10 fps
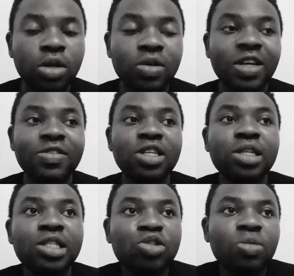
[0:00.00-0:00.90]
Donc, ça veut dire que
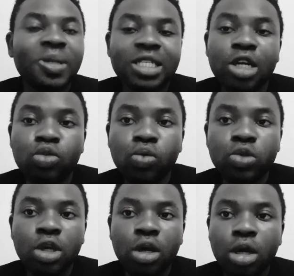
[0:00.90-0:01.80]
si je suis peut-être à
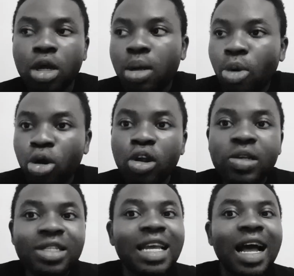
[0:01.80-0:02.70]
12 heures, mon
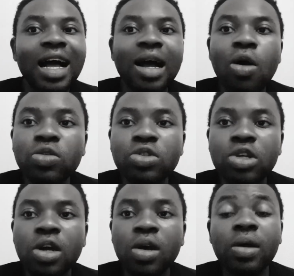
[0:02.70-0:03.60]
lundi à 11
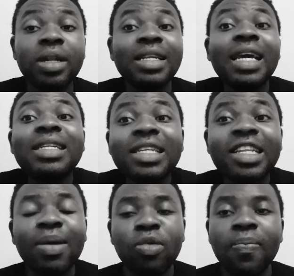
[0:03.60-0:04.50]
heures est déjà
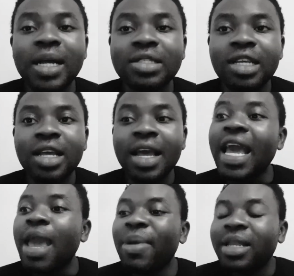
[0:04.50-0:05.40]
dans mon passé.
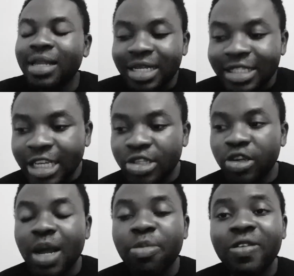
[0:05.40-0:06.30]
maintenant, ces
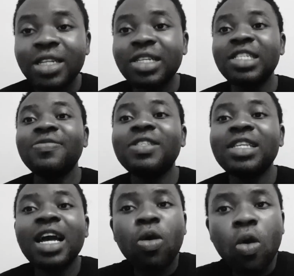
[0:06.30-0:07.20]
heures-là peuvent être
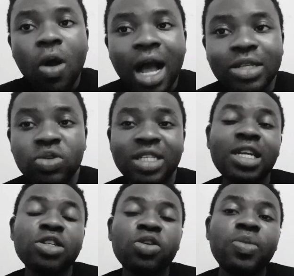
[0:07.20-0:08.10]
divisées encore en
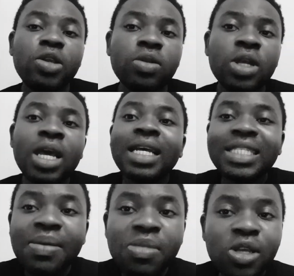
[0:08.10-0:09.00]
60 minutes.
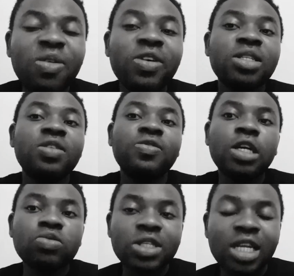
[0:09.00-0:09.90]
Ces minutes peuvent être divisées
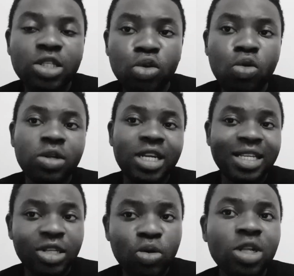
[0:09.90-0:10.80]
en 60 secondes. Des
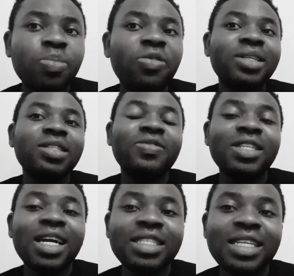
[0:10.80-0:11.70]
secondes peuvent être
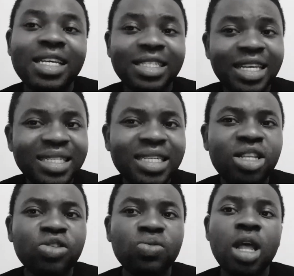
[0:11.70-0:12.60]
divisées en dièses, ainsi
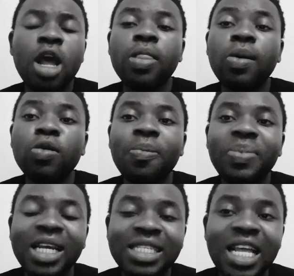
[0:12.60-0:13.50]
de suite. Donc, le
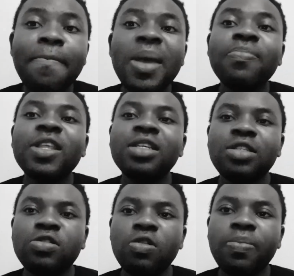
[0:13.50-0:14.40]
présent même
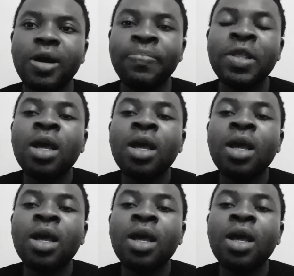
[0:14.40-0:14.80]
n'existe pas.